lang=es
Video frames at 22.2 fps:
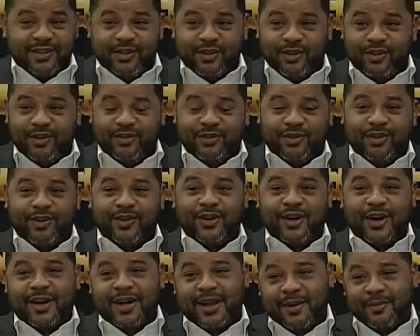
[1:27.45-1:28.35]
todo lo, todo lo
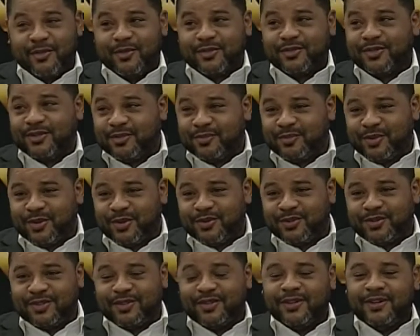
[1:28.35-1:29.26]
que quiera. Puede, puede,
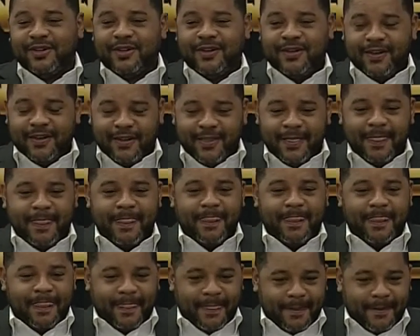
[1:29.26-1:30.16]
hacer, puede
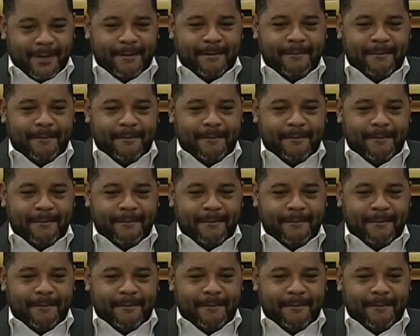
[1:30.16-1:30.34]
hacer lo que